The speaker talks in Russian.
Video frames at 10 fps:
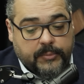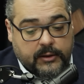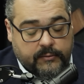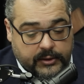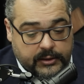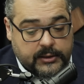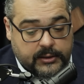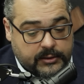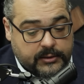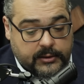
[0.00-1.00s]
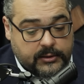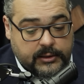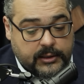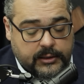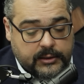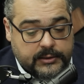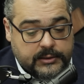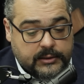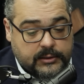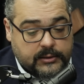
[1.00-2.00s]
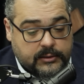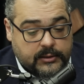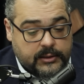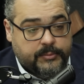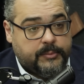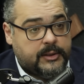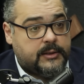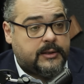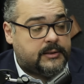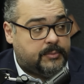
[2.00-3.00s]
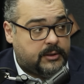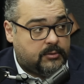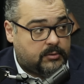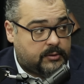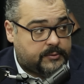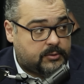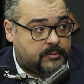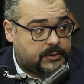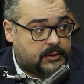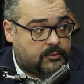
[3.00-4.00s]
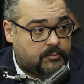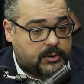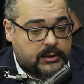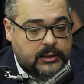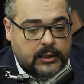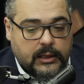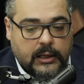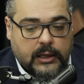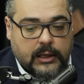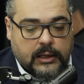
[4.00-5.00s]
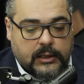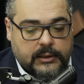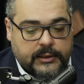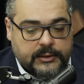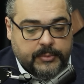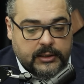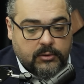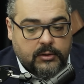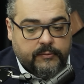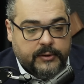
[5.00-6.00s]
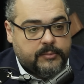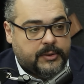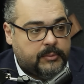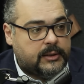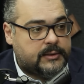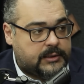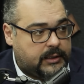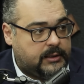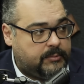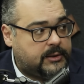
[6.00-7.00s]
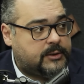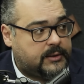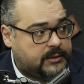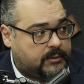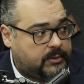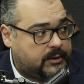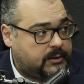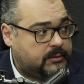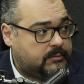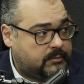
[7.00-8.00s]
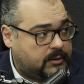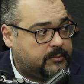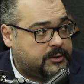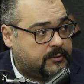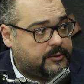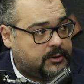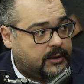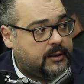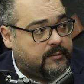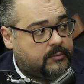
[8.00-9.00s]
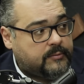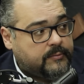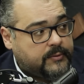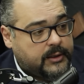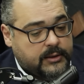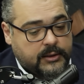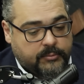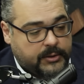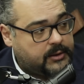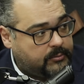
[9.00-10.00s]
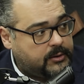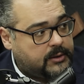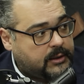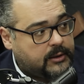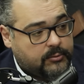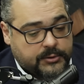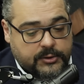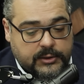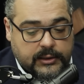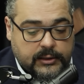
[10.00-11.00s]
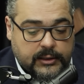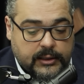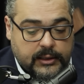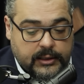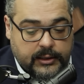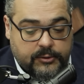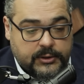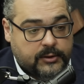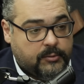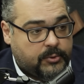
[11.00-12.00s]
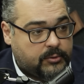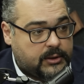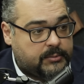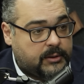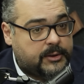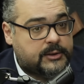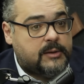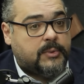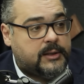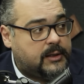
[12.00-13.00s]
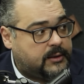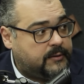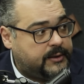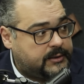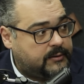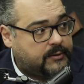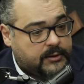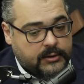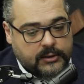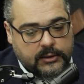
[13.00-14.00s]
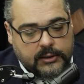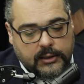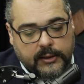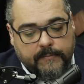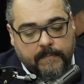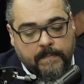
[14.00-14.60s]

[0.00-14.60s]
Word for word: А, в КНДР это, не, это не редкость. это примерно 35 долларов стоимость такой панели. 35 долларов это примерно среднемесячная зарплата обычного человека вот в КНДР. Поэтому это такая роскошь некая. Я уже не говорю про там домашние панели на 200 ватт и так далее.